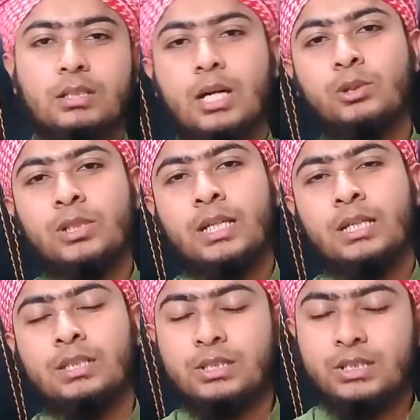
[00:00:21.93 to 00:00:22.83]
তাহলে
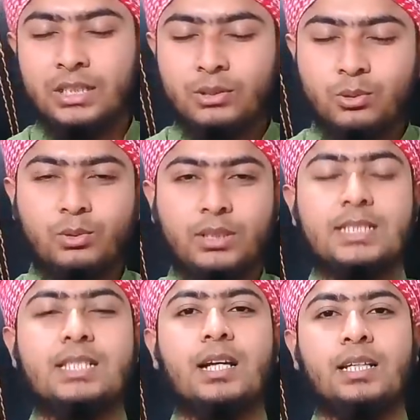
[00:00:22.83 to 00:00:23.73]
যে কোনো
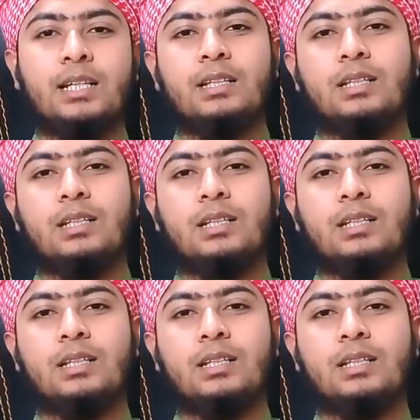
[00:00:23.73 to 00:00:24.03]
স্থানে